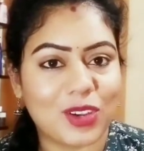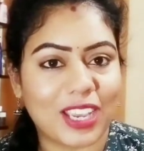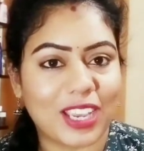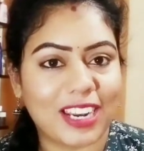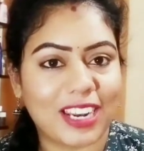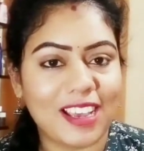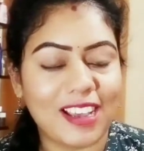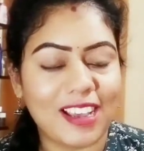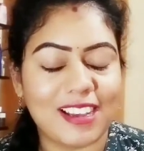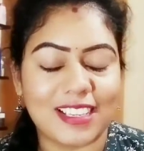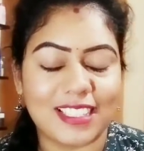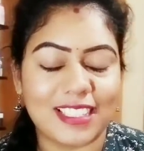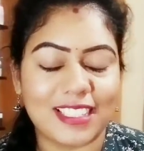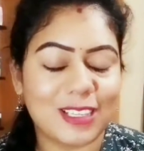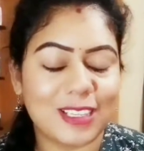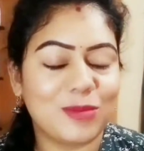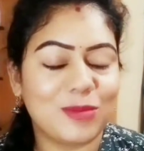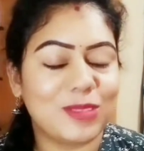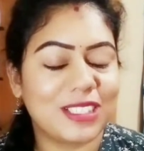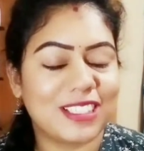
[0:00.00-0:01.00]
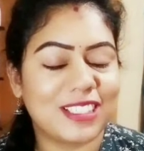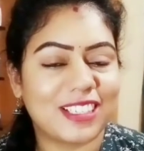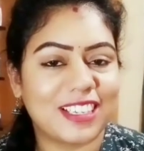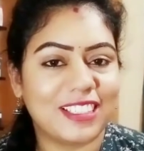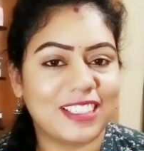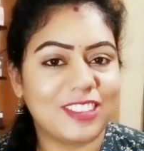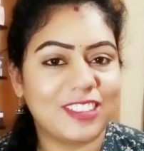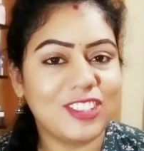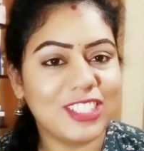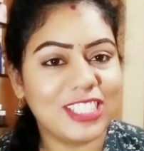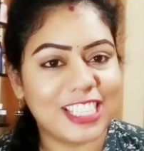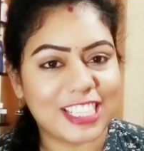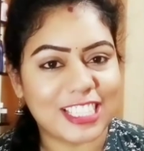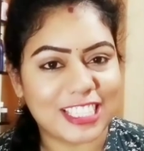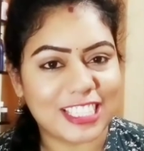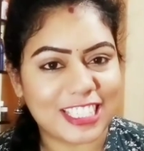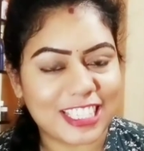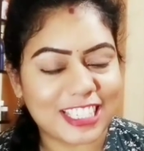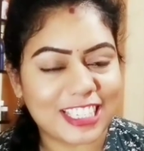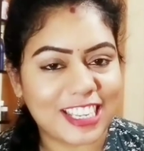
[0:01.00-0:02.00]
ఓకేనా అస్సలు మిస్ చేయొద్దు ఇది
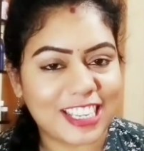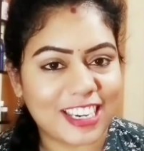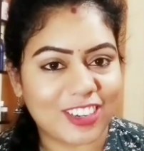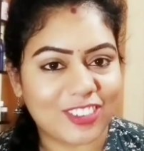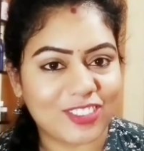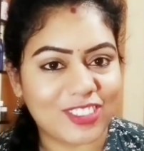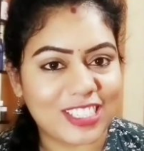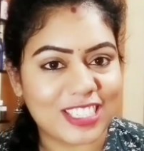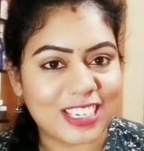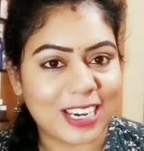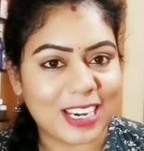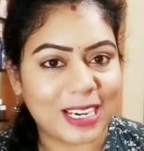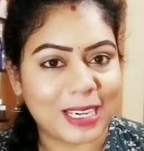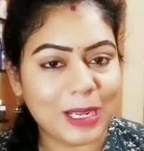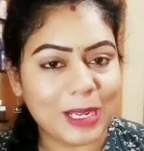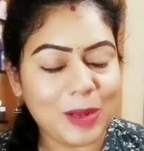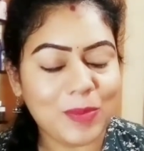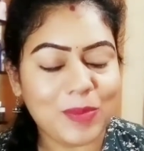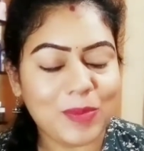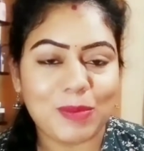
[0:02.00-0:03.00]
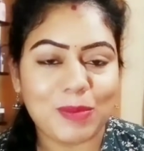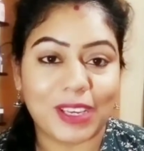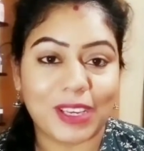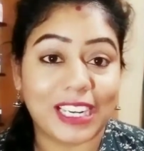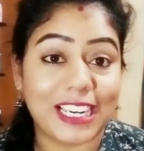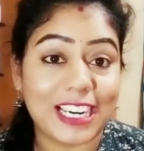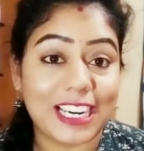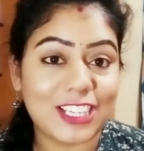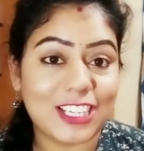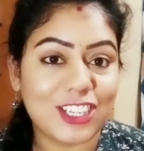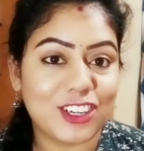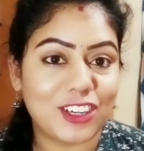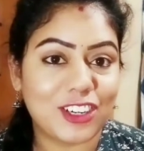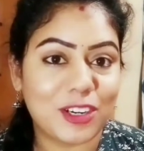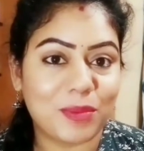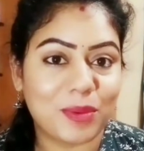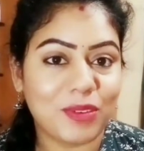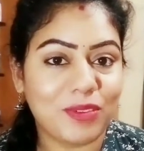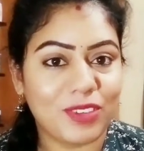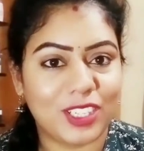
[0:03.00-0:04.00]
నా చిన్న రిక్వెస్ట్ అండి మరి లేట్
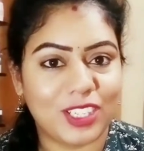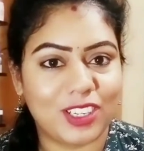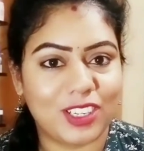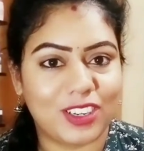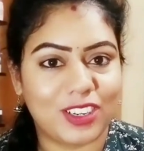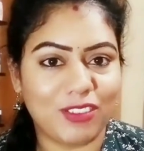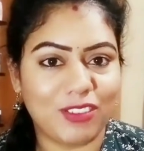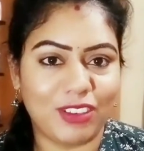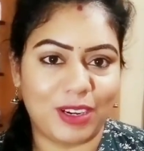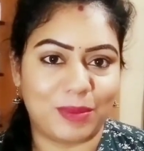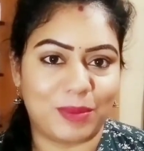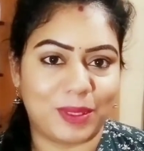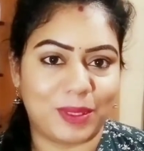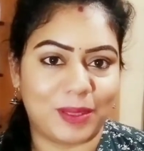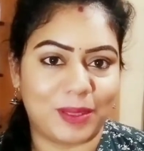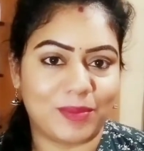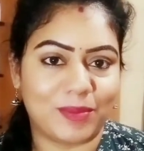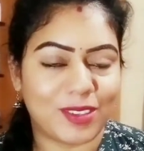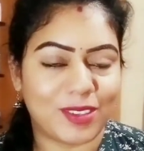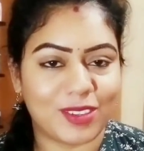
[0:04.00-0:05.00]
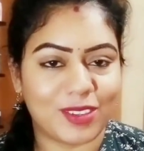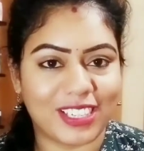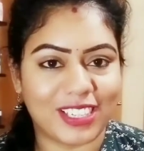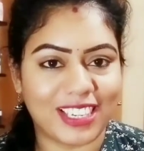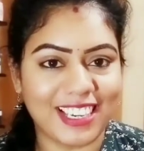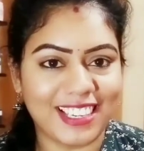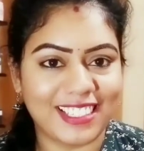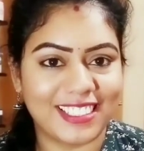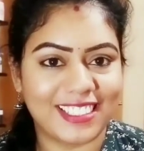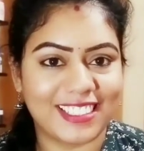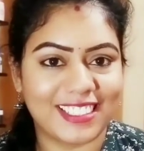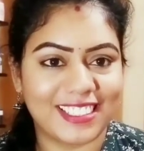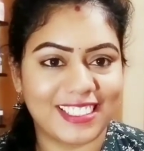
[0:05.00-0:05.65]
చేయకుండా ఇప్పుడు వీడియోలోకి వెళ్ళిపోదాం ఓకే